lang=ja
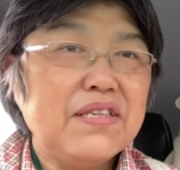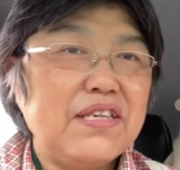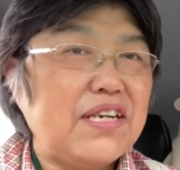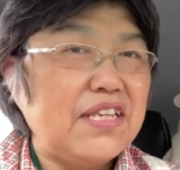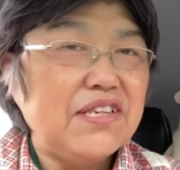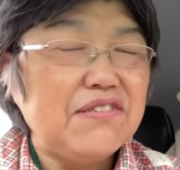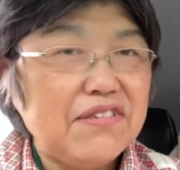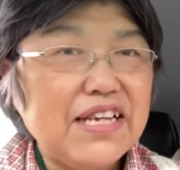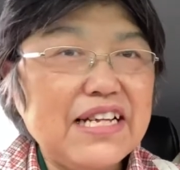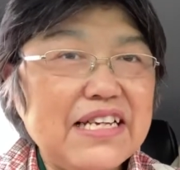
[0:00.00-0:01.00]
いかないとい
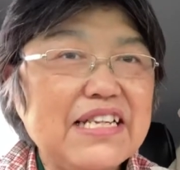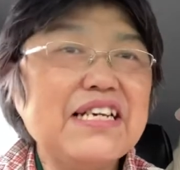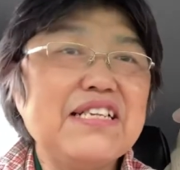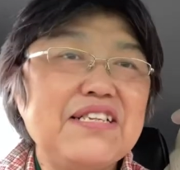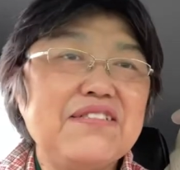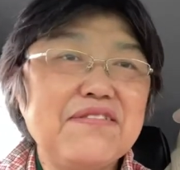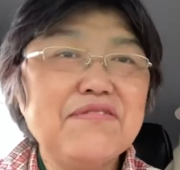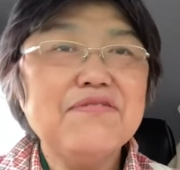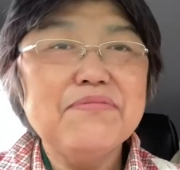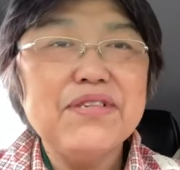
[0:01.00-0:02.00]
けないななんて、そんな
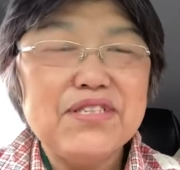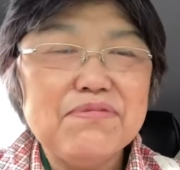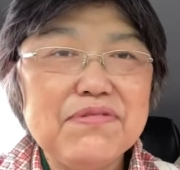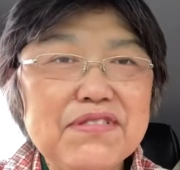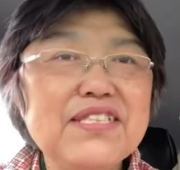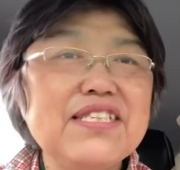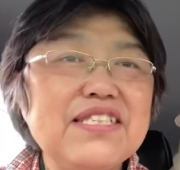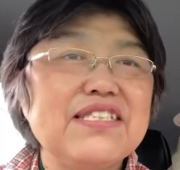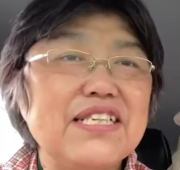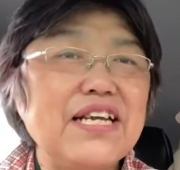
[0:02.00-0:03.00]
こともね自分自
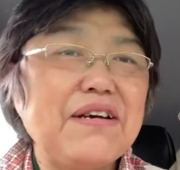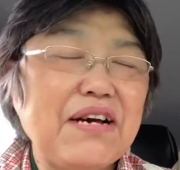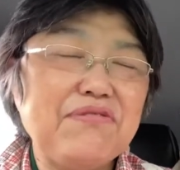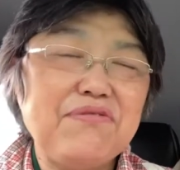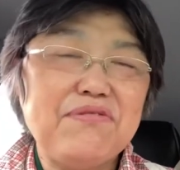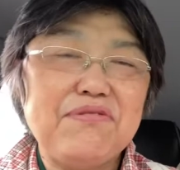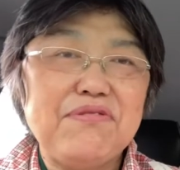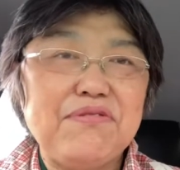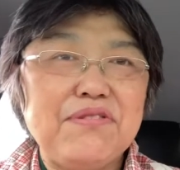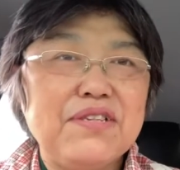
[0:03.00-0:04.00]
身でね、あ
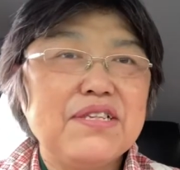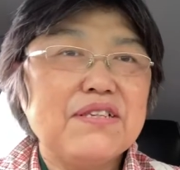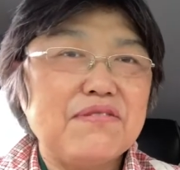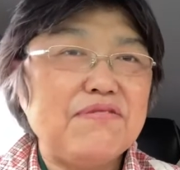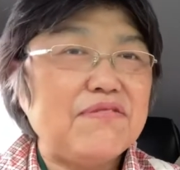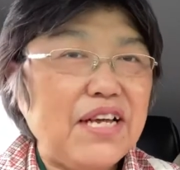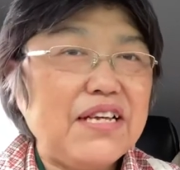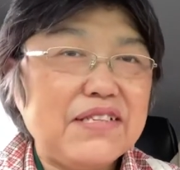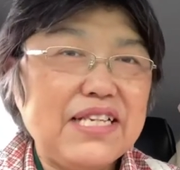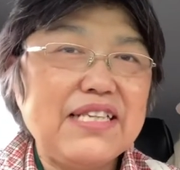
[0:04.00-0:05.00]
のー、この
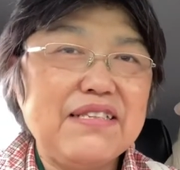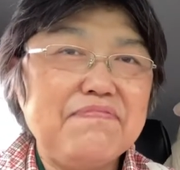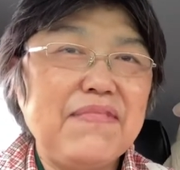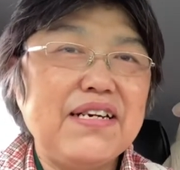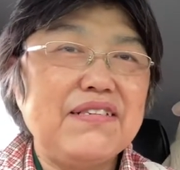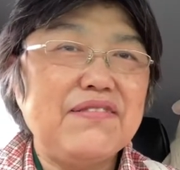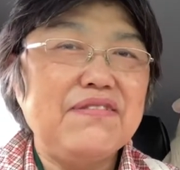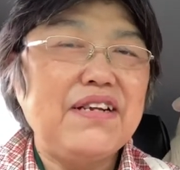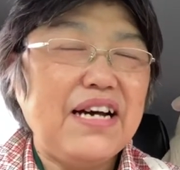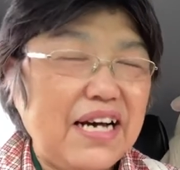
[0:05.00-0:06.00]
ね
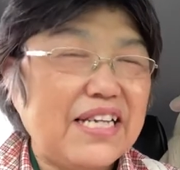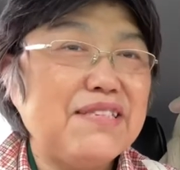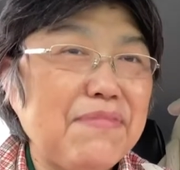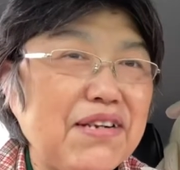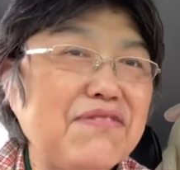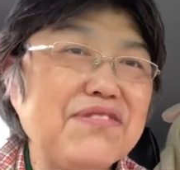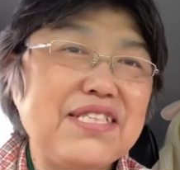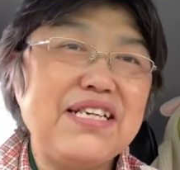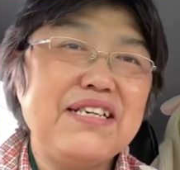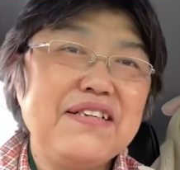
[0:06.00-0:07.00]
はちまんろく
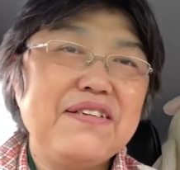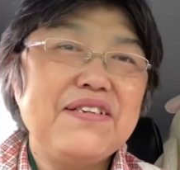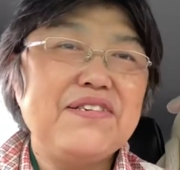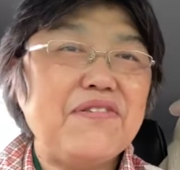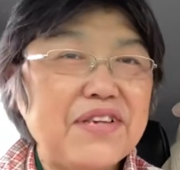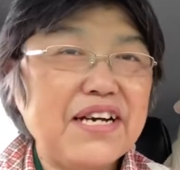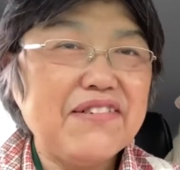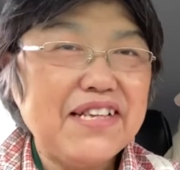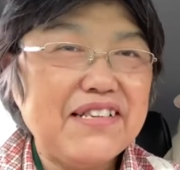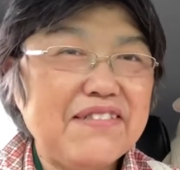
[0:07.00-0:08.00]
せんよんひゃ
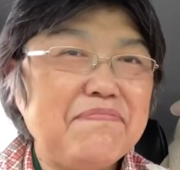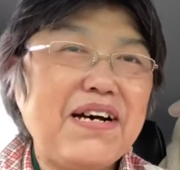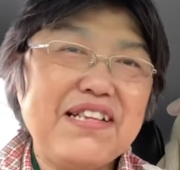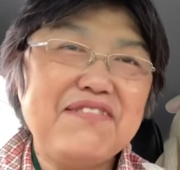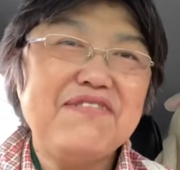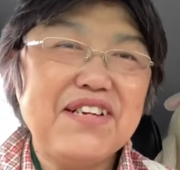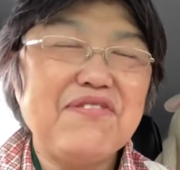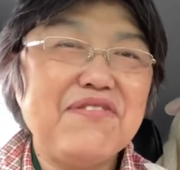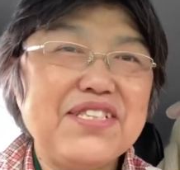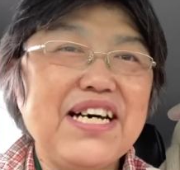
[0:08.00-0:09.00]
くえん、まあのね
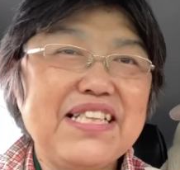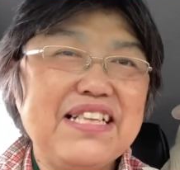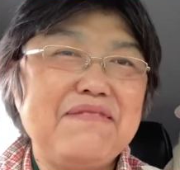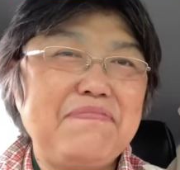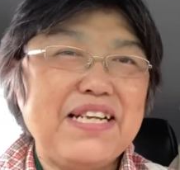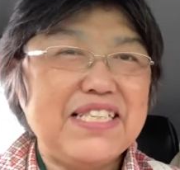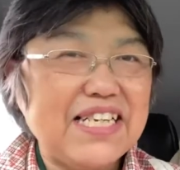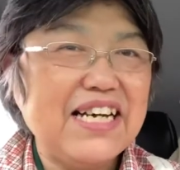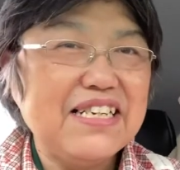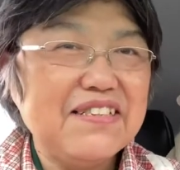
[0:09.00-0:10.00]
口座、まあ、時
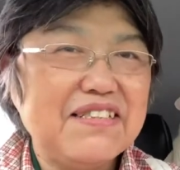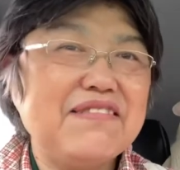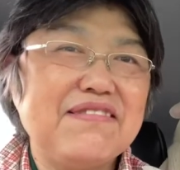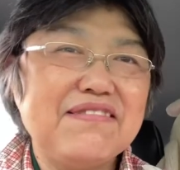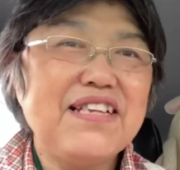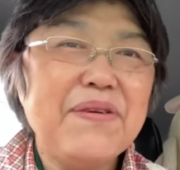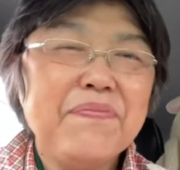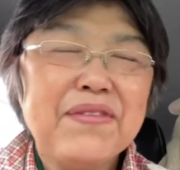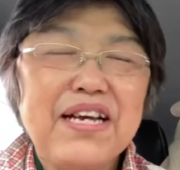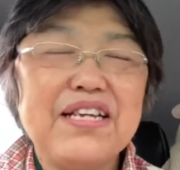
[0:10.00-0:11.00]
間、そのね
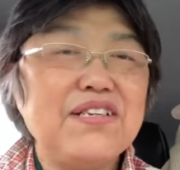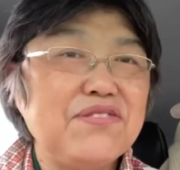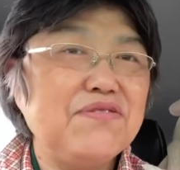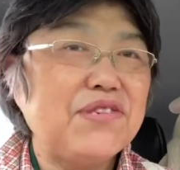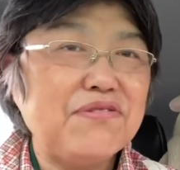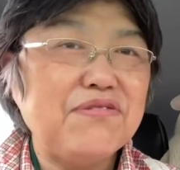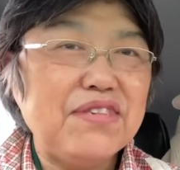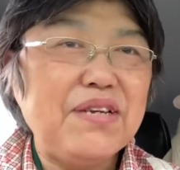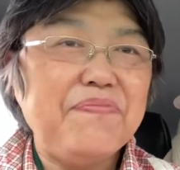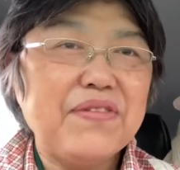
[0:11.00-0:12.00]
話を聞くと
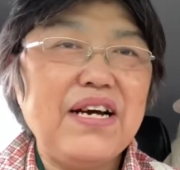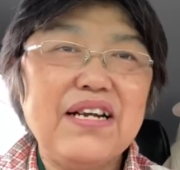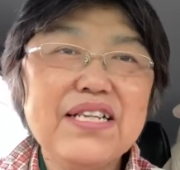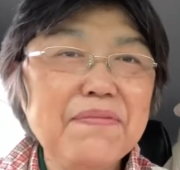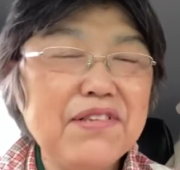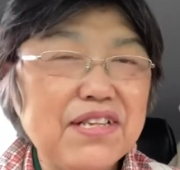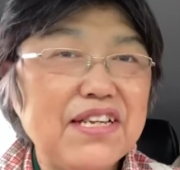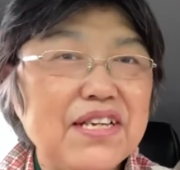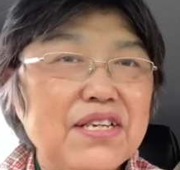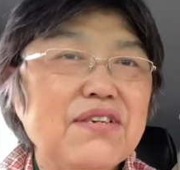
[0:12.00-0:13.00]
ね改めて
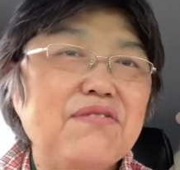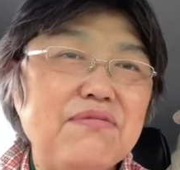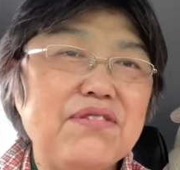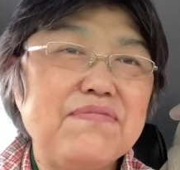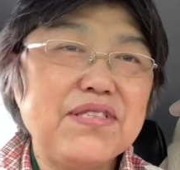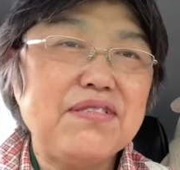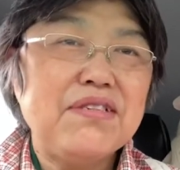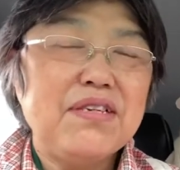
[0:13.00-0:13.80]
ね思います。